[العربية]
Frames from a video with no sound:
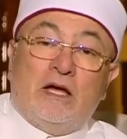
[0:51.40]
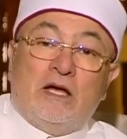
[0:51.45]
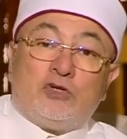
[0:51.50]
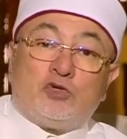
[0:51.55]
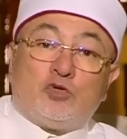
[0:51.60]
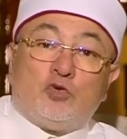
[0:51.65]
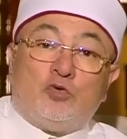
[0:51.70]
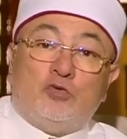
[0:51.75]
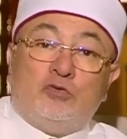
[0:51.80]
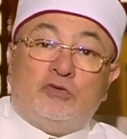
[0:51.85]

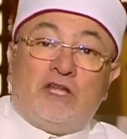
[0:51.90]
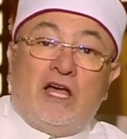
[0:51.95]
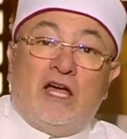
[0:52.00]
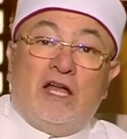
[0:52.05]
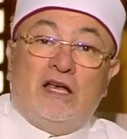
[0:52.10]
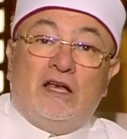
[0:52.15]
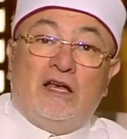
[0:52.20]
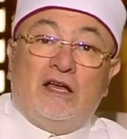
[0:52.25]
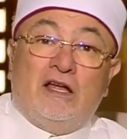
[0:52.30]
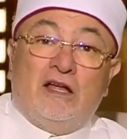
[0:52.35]
شروط
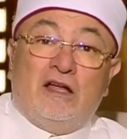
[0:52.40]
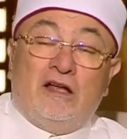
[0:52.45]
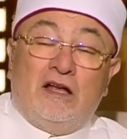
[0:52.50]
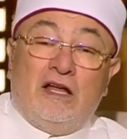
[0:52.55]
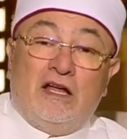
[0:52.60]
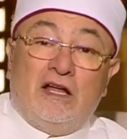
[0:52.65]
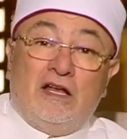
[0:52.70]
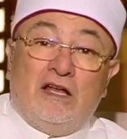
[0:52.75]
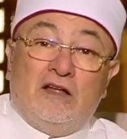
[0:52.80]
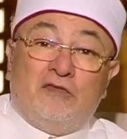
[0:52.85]

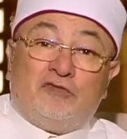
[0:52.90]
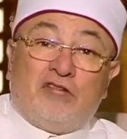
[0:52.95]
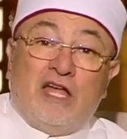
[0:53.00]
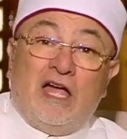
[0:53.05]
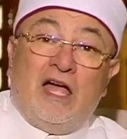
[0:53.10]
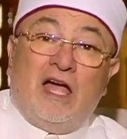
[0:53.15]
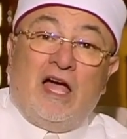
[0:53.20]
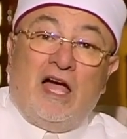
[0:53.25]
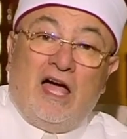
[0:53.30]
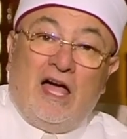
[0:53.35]

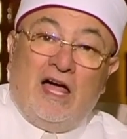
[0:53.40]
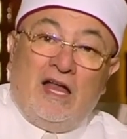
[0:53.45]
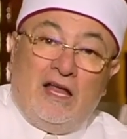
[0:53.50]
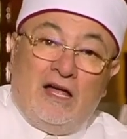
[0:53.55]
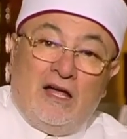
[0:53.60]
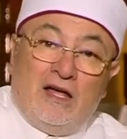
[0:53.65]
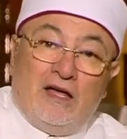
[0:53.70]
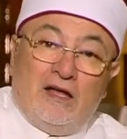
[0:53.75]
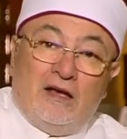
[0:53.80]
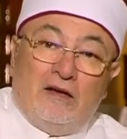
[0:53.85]
الافتاء
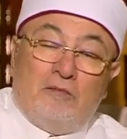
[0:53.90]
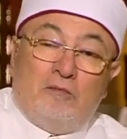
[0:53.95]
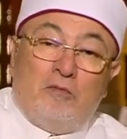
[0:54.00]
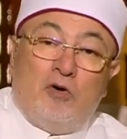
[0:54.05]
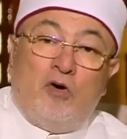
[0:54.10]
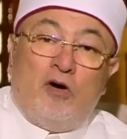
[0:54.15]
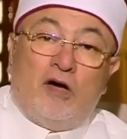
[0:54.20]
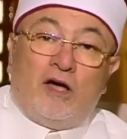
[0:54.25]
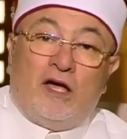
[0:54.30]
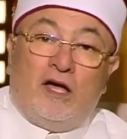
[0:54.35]
على
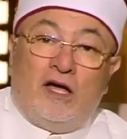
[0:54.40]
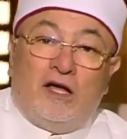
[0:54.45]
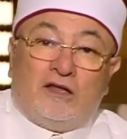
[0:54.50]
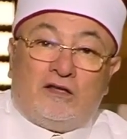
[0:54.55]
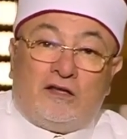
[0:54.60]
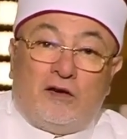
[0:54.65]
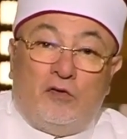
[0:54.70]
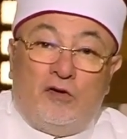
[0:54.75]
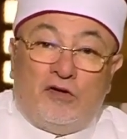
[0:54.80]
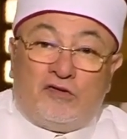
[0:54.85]
المواقع
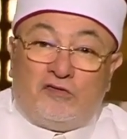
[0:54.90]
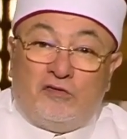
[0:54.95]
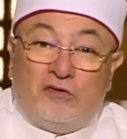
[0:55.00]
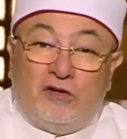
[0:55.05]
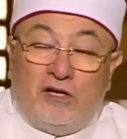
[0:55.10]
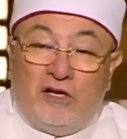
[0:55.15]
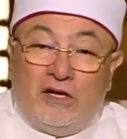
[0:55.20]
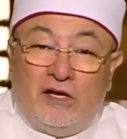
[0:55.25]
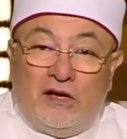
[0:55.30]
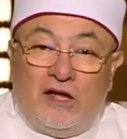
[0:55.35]
التواصل
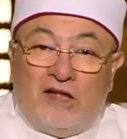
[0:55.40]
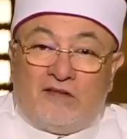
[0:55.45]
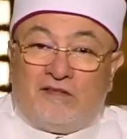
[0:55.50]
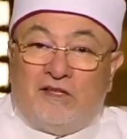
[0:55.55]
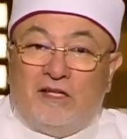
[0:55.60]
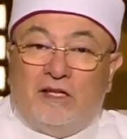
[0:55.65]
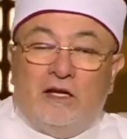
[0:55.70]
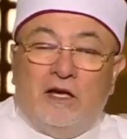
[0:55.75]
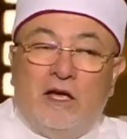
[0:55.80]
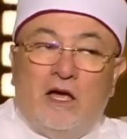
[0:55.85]

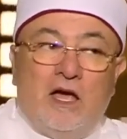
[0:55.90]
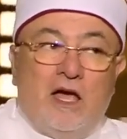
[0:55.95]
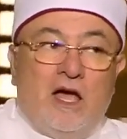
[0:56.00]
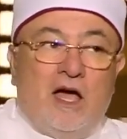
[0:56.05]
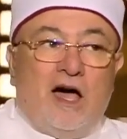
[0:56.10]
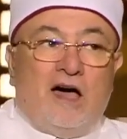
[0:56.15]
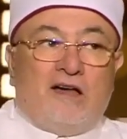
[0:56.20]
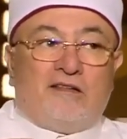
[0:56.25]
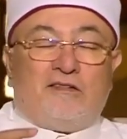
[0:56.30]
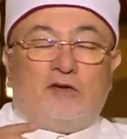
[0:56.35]
الاصلي
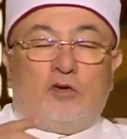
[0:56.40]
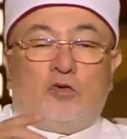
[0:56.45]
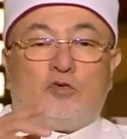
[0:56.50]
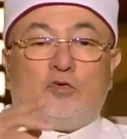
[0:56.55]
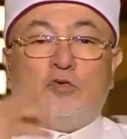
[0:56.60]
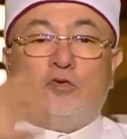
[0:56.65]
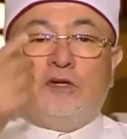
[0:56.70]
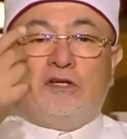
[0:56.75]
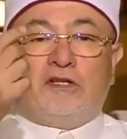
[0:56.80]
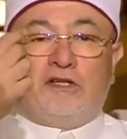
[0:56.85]
اصل
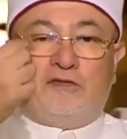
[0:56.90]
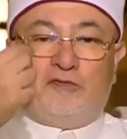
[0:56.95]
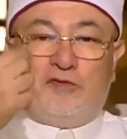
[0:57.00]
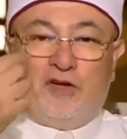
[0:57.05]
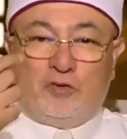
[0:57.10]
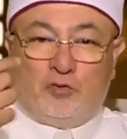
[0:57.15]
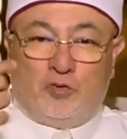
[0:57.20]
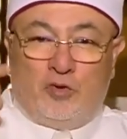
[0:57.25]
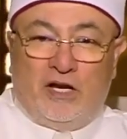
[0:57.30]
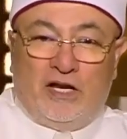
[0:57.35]
خطوره
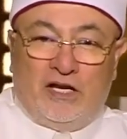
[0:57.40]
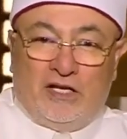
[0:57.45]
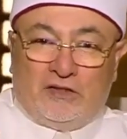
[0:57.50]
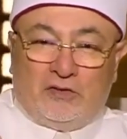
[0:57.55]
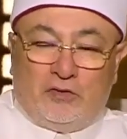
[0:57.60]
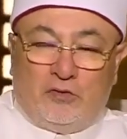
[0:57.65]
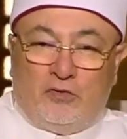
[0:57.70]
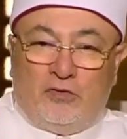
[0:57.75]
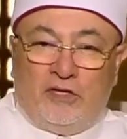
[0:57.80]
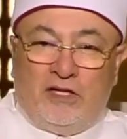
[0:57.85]
الفتوى
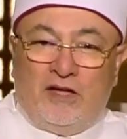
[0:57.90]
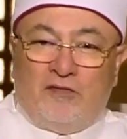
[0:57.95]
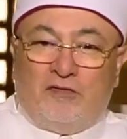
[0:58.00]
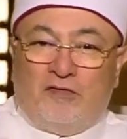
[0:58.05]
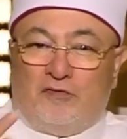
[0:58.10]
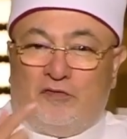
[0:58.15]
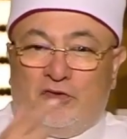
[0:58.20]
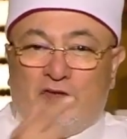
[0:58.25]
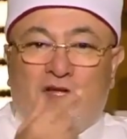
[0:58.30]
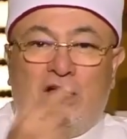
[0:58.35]
الالكترونيه في
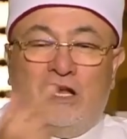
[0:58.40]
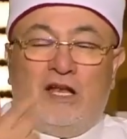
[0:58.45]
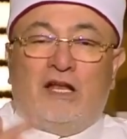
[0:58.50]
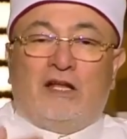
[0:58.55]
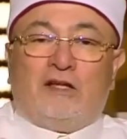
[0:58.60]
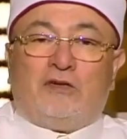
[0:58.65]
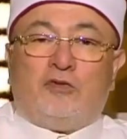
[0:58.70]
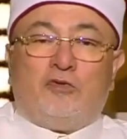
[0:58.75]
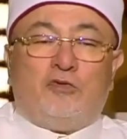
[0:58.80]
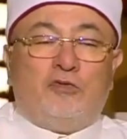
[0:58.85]
الفضاء
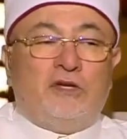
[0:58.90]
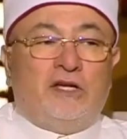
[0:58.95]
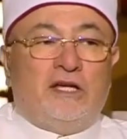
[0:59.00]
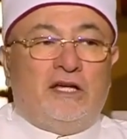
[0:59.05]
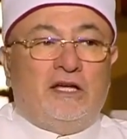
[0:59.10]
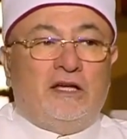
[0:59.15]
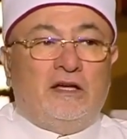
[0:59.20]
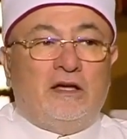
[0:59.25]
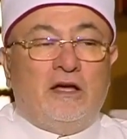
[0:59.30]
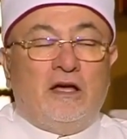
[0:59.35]
الالكتروني
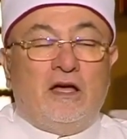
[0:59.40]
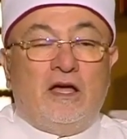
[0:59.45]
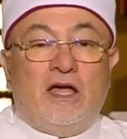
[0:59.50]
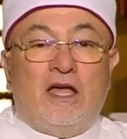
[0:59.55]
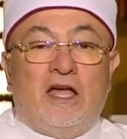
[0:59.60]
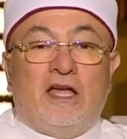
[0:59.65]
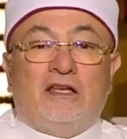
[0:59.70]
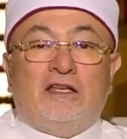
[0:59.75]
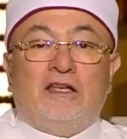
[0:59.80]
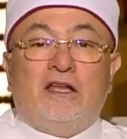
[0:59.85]
ايه
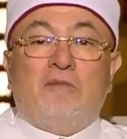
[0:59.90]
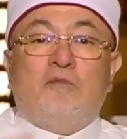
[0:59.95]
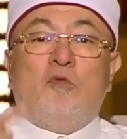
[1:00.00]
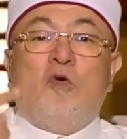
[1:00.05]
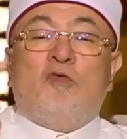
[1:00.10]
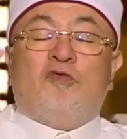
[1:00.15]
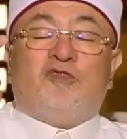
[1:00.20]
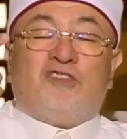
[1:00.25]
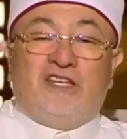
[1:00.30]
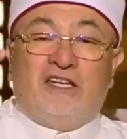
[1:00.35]
ان
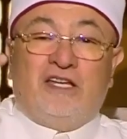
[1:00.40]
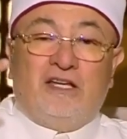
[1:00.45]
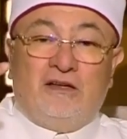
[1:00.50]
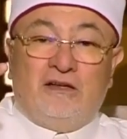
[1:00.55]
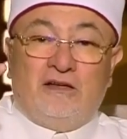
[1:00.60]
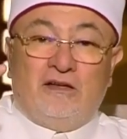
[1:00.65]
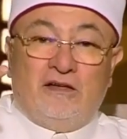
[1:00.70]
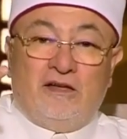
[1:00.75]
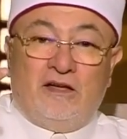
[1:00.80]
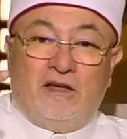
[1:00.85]
المفتي
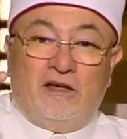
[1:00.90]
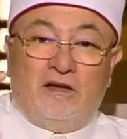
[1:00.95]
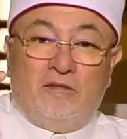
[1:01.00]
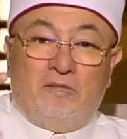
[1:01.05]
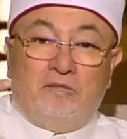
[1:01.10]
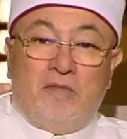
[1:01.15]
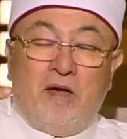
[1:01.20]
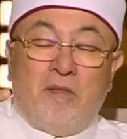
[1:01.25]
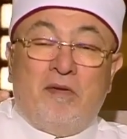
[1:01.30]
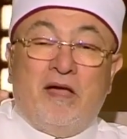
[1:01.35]

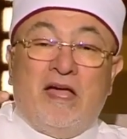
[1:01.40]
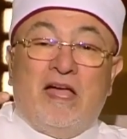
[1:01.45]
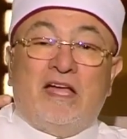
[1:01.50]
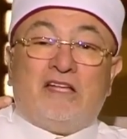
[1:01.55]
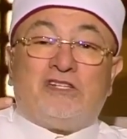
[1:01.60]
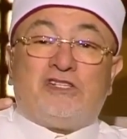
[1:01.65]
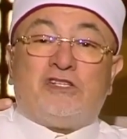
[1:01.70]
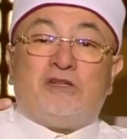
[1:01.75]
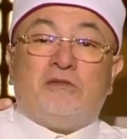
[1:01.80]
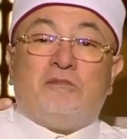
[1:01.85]
ما
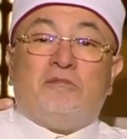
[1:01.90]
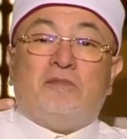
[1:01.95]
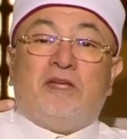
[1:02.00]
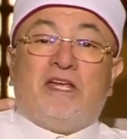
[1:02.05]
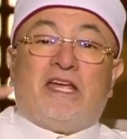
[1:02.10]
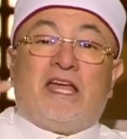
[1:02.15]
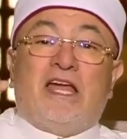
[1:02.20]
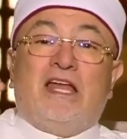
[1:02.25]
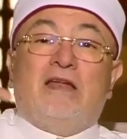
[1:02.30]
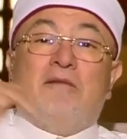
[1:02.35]
بقاش
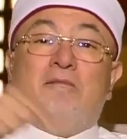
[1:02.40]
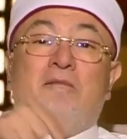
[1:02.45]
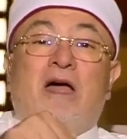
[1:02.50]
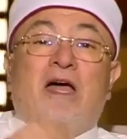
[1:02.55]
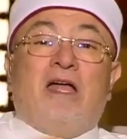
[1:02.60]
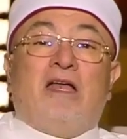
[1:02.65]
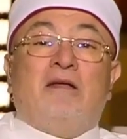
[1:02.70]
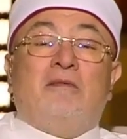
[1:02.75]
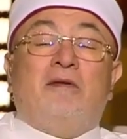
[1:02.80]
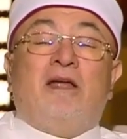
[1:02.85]
بيكلم
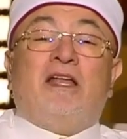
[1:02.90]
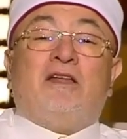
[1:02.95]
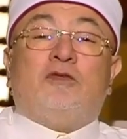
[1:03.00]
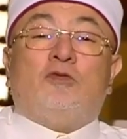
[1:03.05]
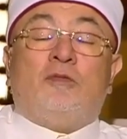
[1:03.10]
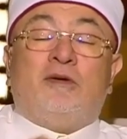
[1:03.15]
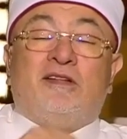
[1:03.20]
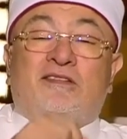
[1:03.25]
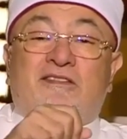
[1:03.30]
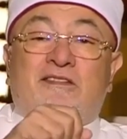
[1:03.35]
اهل
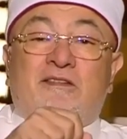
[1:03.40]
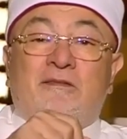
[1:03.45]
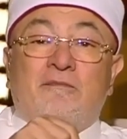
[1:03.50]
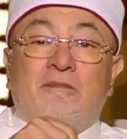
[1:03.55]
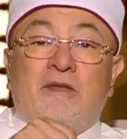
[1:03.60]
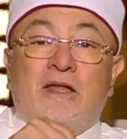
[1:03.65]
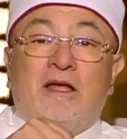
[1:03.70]
بلده بس